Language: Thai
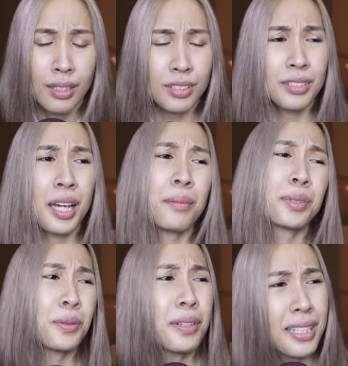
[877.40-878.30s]
ฉัน
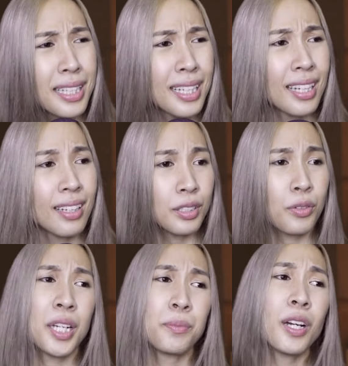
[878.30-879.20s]
ทำตัวดีท
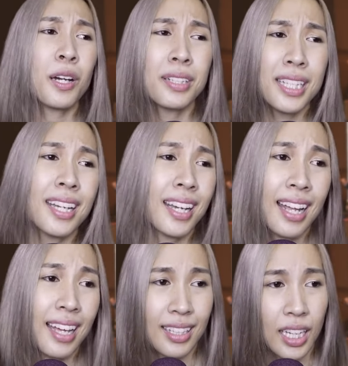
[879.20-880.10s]
รีตพวกเขาดีข
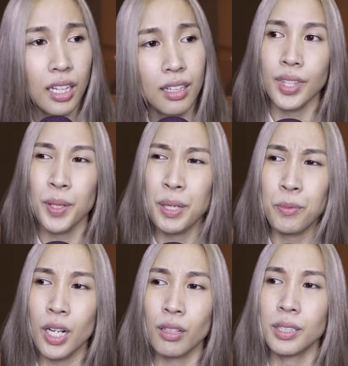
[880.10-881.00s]
นาดเนี้ยทำไมพ
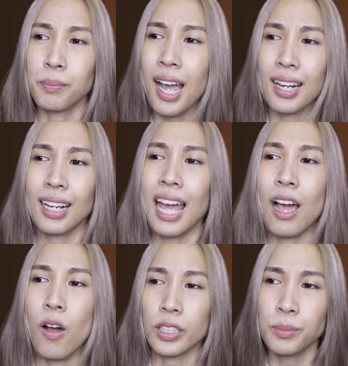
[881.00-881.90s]
วกเขาถึงพากันลา
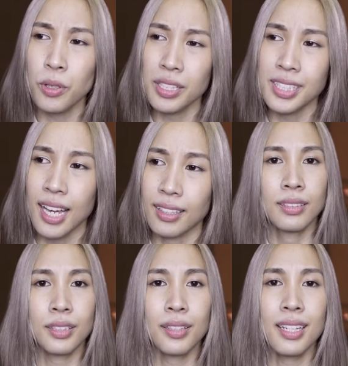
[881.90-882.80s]
ออกทั้งบริษัท
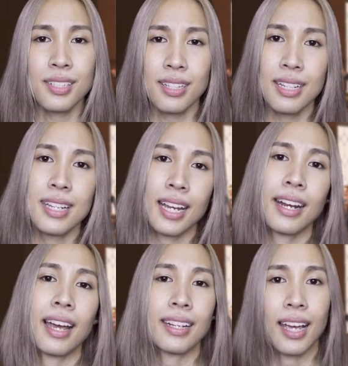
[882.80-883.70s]
ต้องให้ฉันดีข
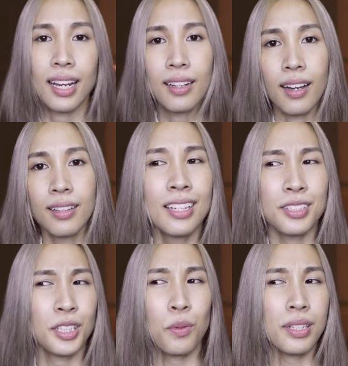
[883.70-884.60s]
นาดไหนเหรอ
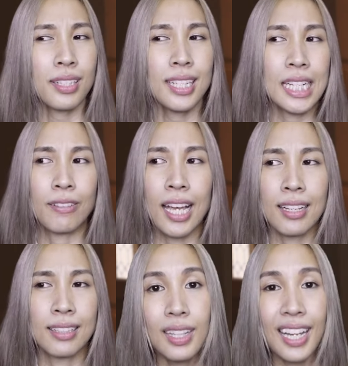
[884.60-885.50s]
ฉันก็ว่าฉันดีแล้วนะ
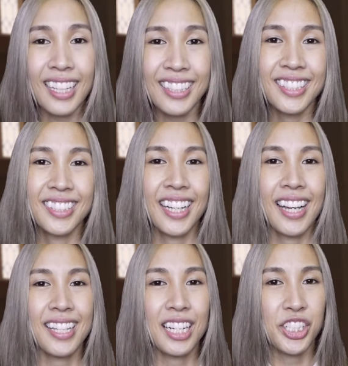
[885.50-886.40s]
ลักหนึ่งนะ
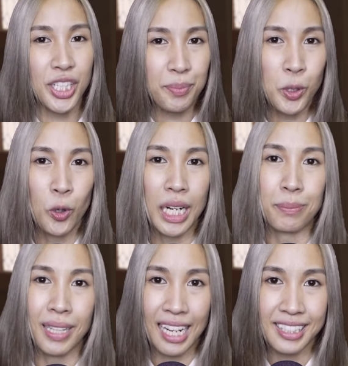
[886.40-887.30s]
คะยังเชื่อมโยงกับ
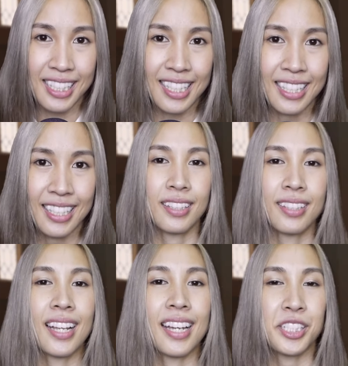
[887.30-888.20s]
ลักสี่
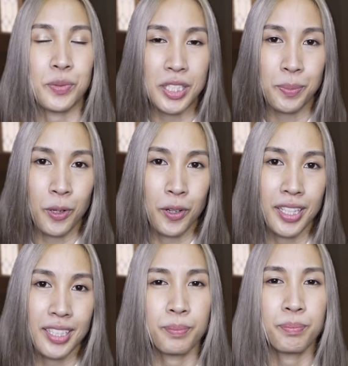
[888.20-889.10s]
ใน stress
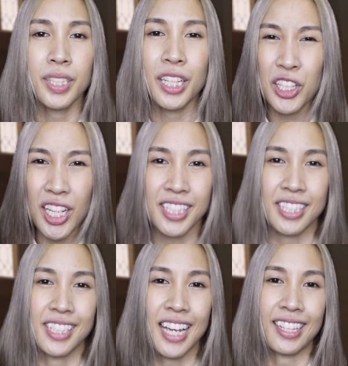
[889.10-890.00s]
point เมื่อเครียด
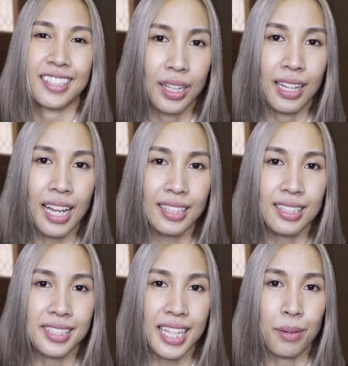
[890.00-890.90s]
จัด ลักห
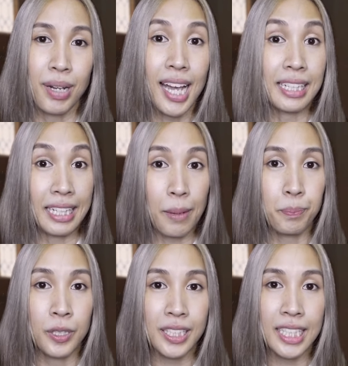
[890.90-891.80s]
นึ่งสามารถรับ
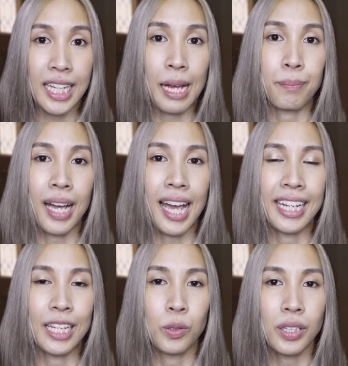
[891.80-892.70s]
พฤติกรรมอัน
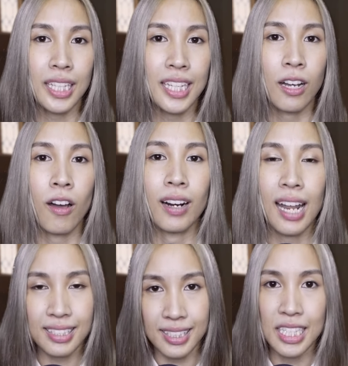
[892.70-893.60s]
เฮลตี้ของ
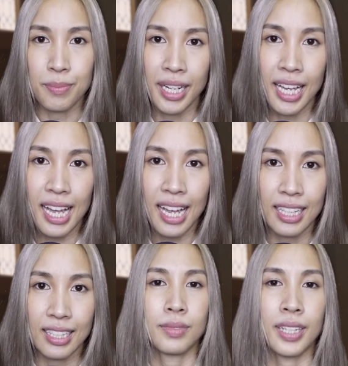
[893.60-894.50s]
ลักสี่มาได้
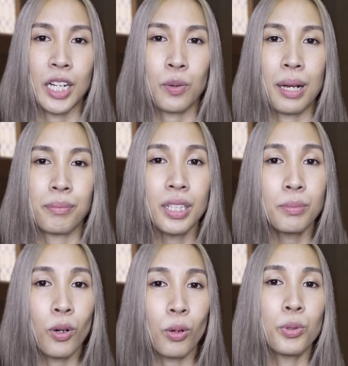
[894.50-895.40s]
ในความที่
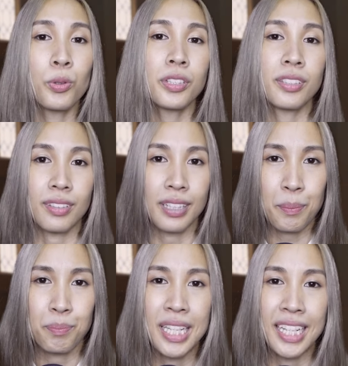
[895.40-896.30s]
หมกมุ่น
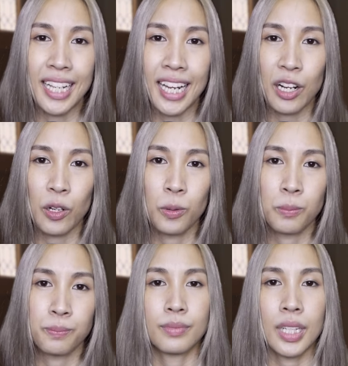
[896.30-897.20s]
ดำดิ่งในอารม
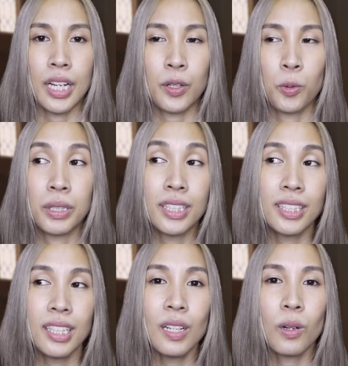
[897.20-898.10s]
ณ์อารมณ์ขึ้น
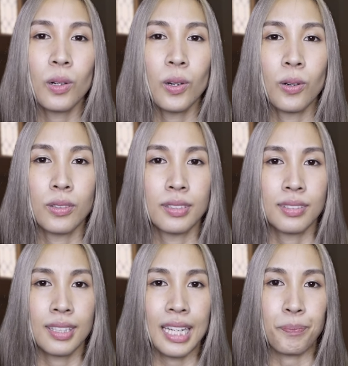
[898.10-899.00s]
ขึ้นลงลง
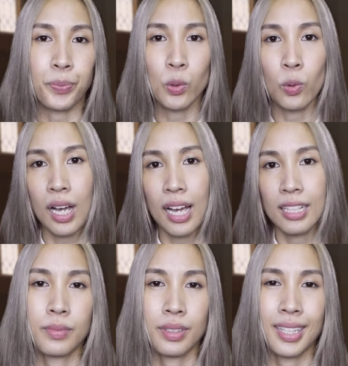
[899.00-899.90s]
เก็บตัว
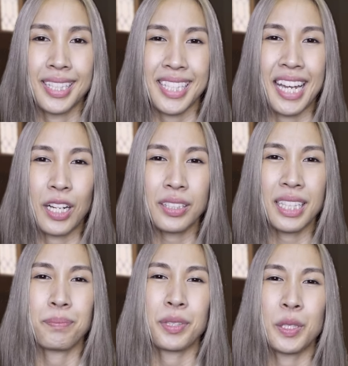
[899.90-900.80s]
ในใจก็
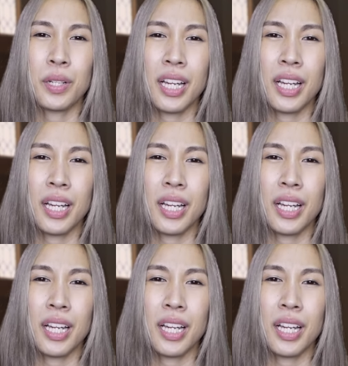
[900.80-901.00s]
เต็มไปด้วย